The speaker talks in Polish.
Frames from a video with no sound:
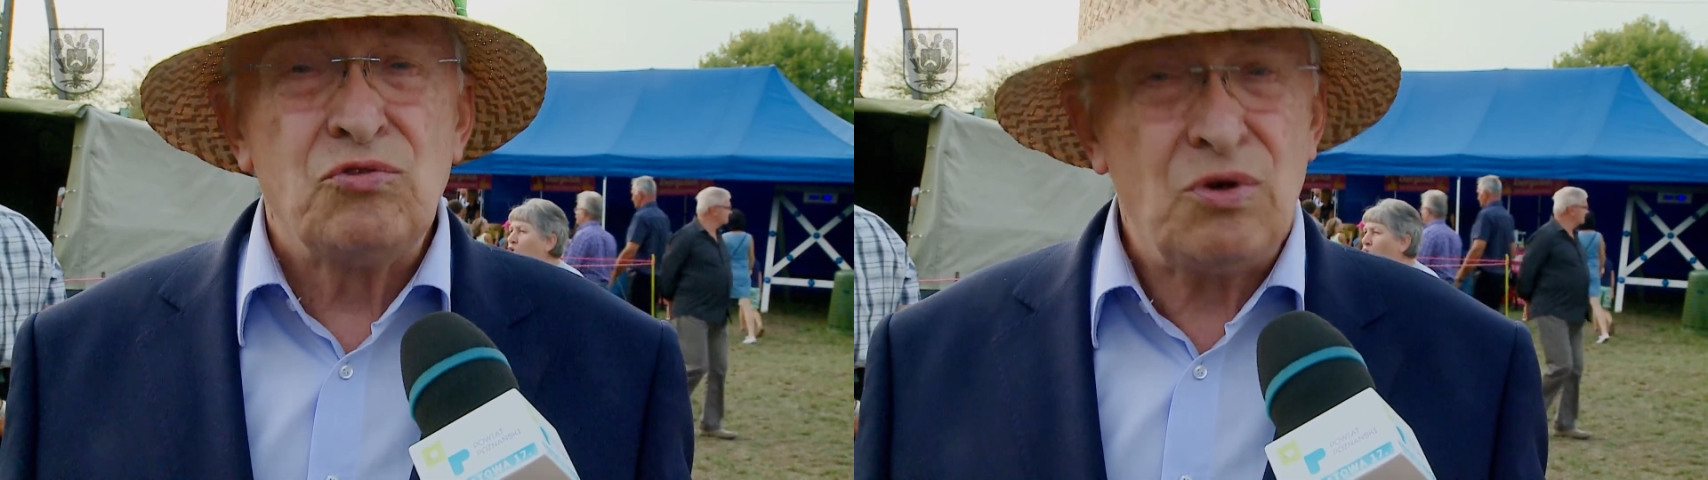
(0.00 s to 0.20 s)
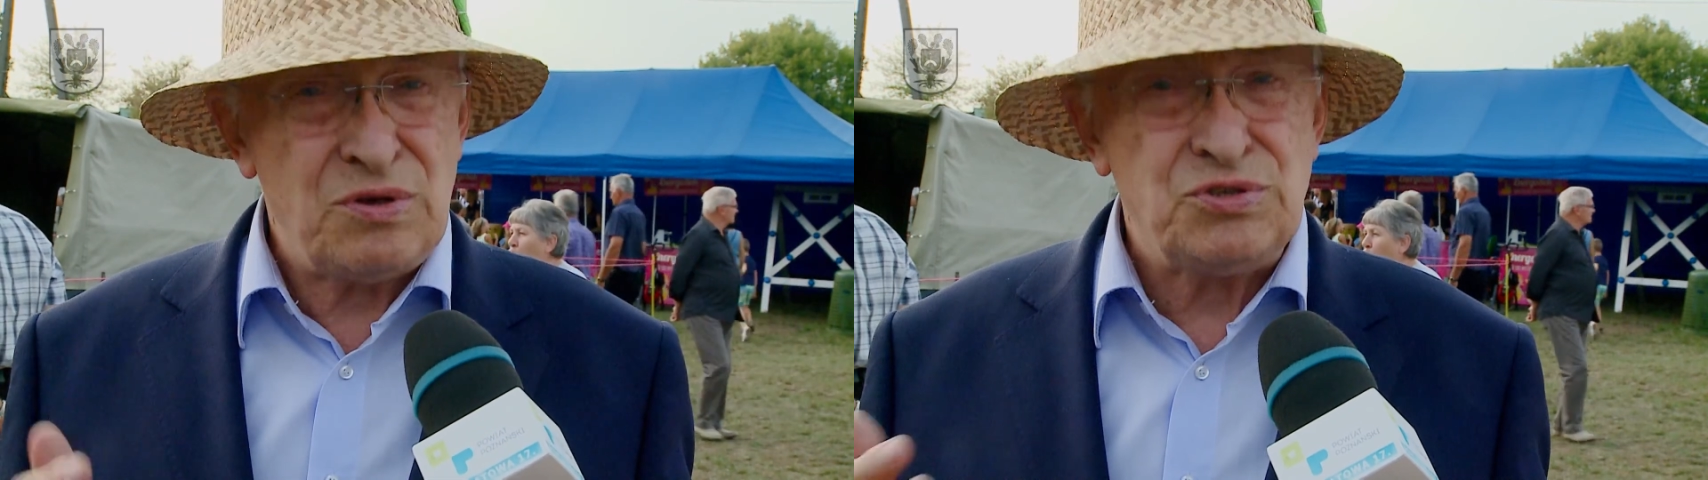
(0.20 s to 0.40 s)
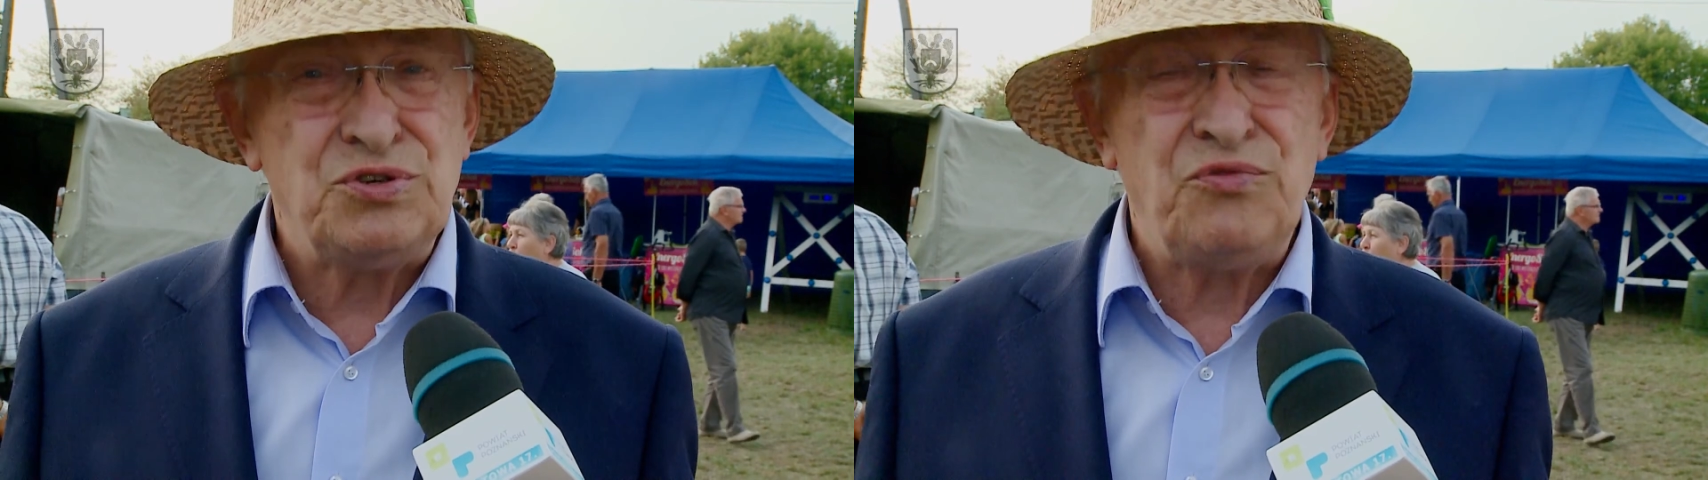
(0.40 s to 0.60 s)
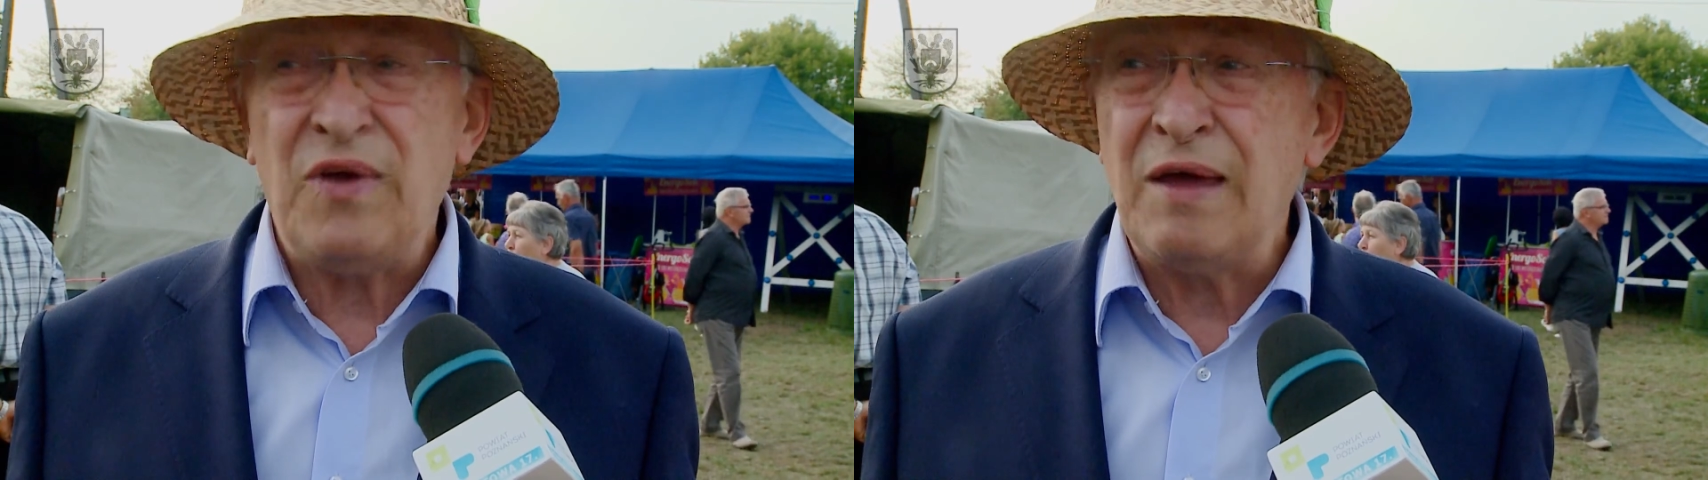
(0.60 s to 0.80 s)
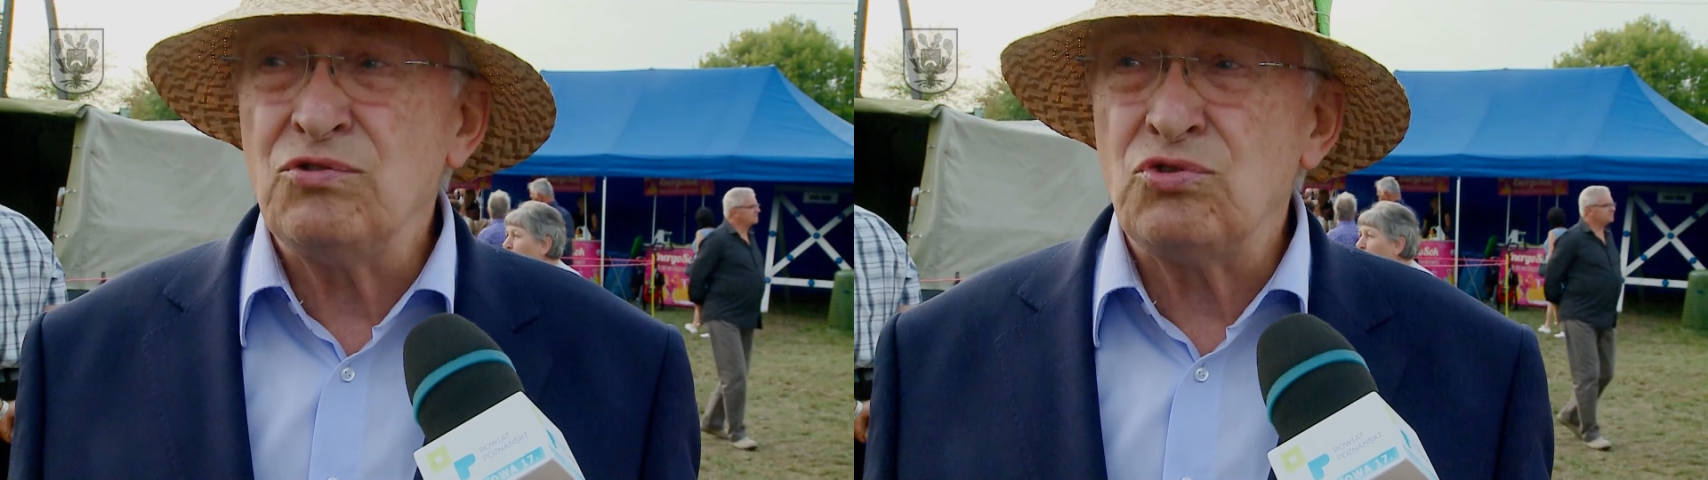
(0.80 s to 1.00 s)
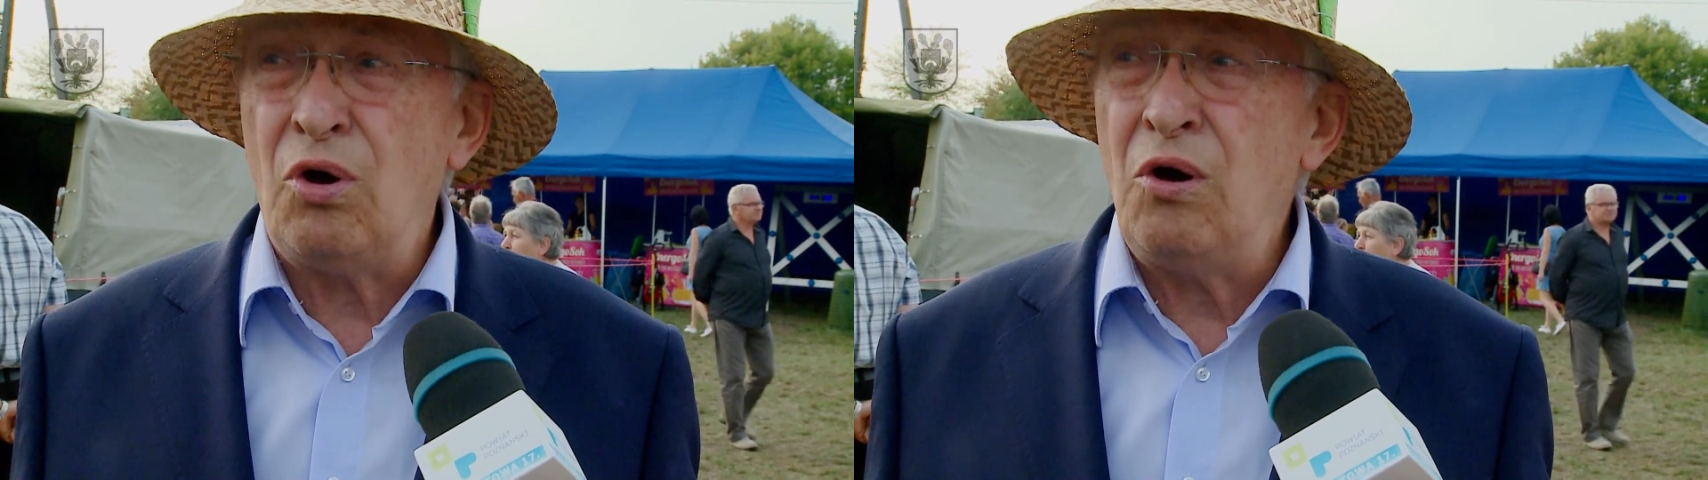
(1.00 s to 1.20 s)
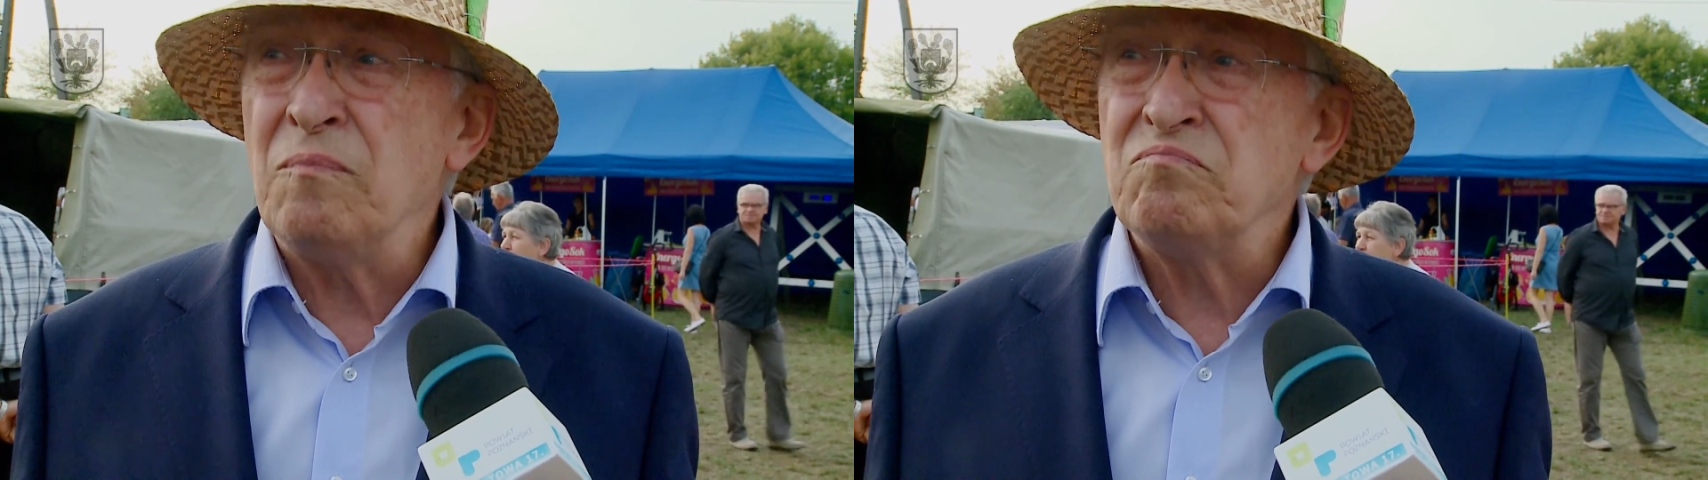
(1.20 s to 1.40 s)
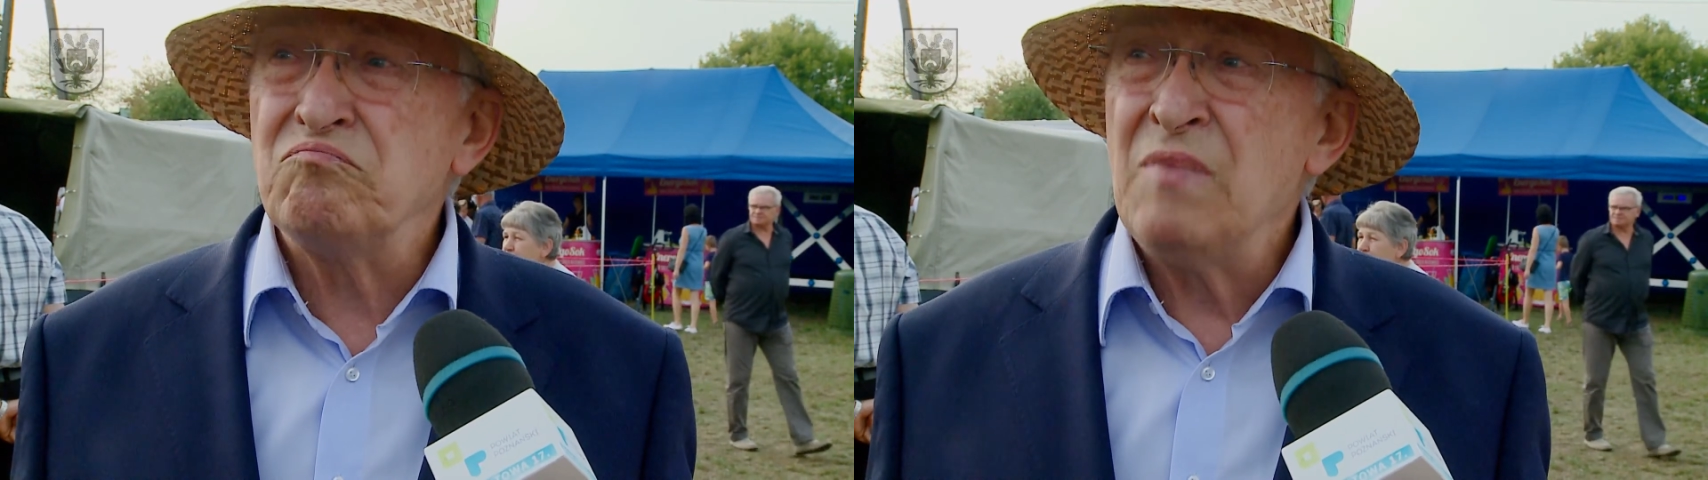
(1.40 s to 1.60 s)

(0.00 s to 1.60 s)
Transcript: To jest święto